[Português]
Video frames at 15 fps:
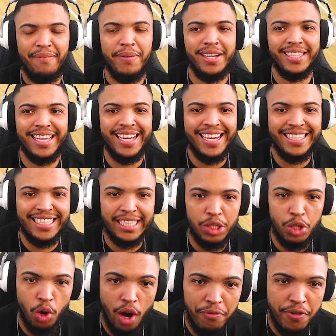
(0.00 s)
Na bandeja,
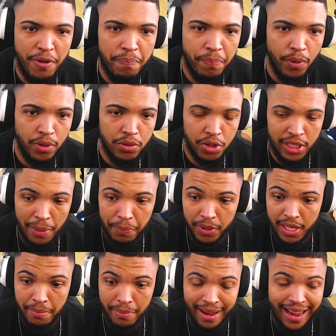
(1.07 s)
nove pontos já pro
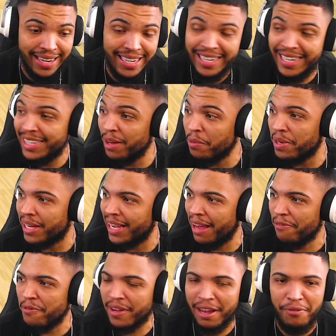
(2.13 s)
DeMarley. Ele não
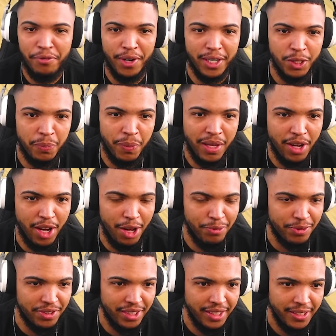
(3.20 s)
quer ficar fora dos playoffs,